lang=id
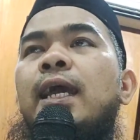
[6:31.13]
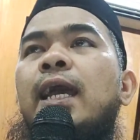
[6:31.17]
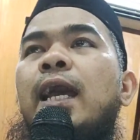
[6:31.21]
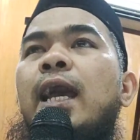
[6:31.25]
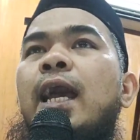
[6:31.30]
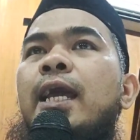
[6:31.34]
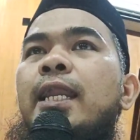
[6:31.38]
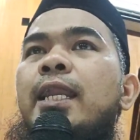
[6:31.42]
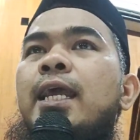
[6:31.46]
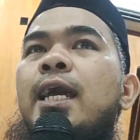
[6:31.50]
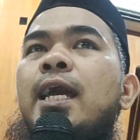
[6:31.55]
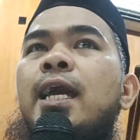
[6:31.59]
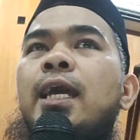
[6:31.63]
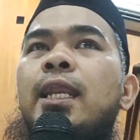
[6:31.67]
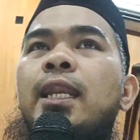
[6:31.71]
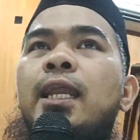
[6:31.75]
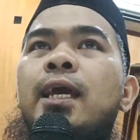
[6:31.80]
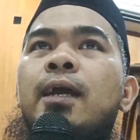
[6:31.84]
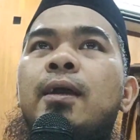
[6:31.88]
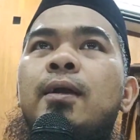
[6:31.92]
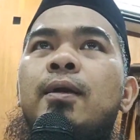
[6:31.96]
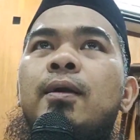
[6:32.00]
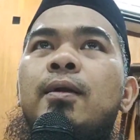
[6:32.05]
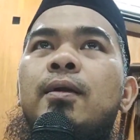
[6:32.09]
ada
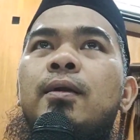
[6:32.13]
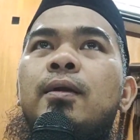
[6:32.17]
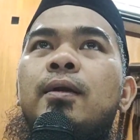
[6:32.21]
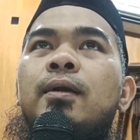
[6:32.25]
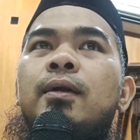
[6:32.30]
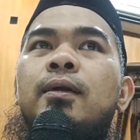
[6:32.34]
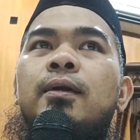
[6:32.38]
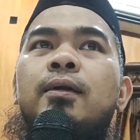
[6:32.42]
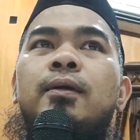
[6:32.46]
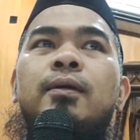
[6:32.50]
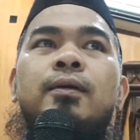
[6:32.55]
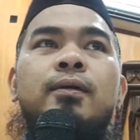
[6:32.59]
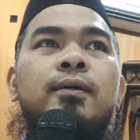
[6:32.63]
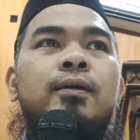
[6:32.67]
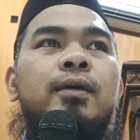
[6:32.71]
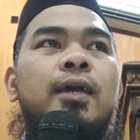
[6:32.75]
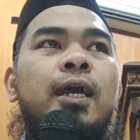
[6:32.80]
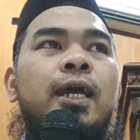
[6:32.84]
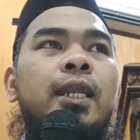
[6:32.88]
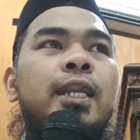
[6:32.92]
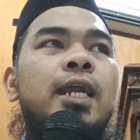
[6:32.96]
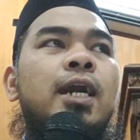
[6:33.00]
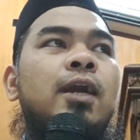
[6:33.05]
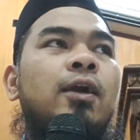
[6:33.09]
anak
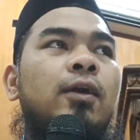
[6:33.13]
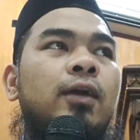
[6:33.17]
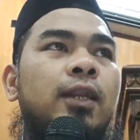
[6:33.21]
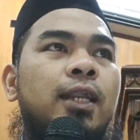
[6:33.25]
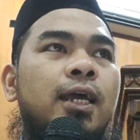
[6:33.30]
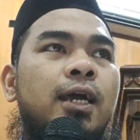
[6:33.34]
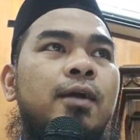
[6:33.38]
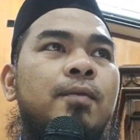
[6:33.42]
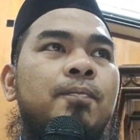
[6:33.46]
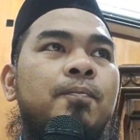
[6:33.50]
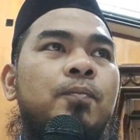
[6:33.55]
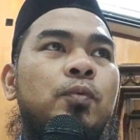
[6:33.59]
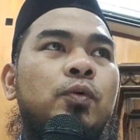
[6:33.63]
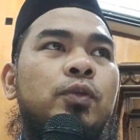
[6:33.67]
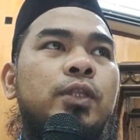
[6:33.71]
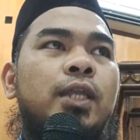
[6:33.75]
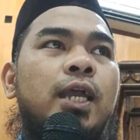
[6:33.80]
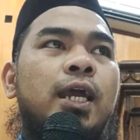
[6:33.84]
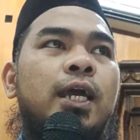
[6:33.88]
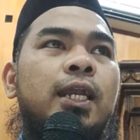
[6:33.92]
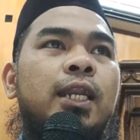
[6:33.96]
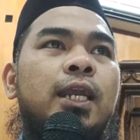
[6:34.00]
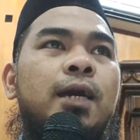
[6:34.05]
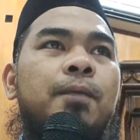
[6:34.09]
ada orang
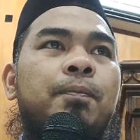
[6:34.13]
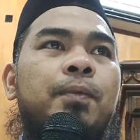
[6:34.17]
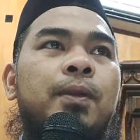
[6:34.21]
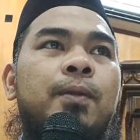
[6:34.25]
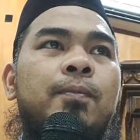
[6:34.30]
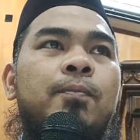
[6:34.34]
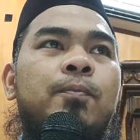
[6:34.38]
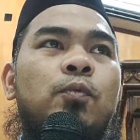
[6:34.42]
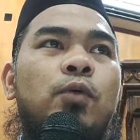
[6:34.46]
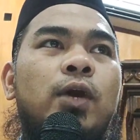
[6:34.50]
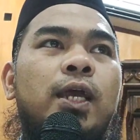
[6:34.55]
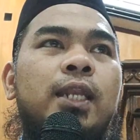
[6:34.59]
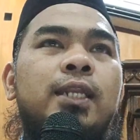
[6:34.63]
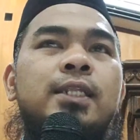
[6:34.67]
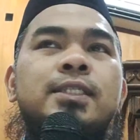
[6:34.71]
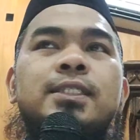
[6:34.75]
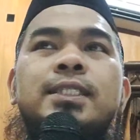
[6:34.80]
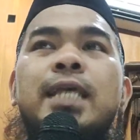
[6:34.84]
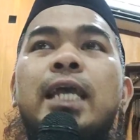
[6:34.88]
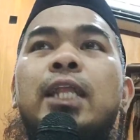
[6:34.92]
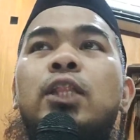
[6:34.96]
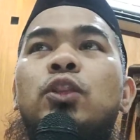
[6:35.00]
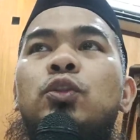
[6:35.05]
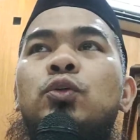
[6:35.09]
punya anak perempuan
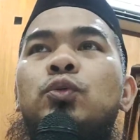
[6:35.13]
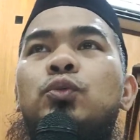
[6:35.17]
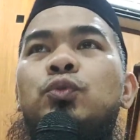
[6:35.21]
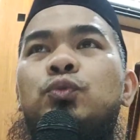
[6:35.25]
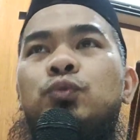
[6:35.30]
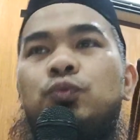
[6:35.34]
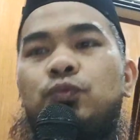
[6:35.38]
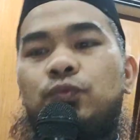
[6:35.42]
satu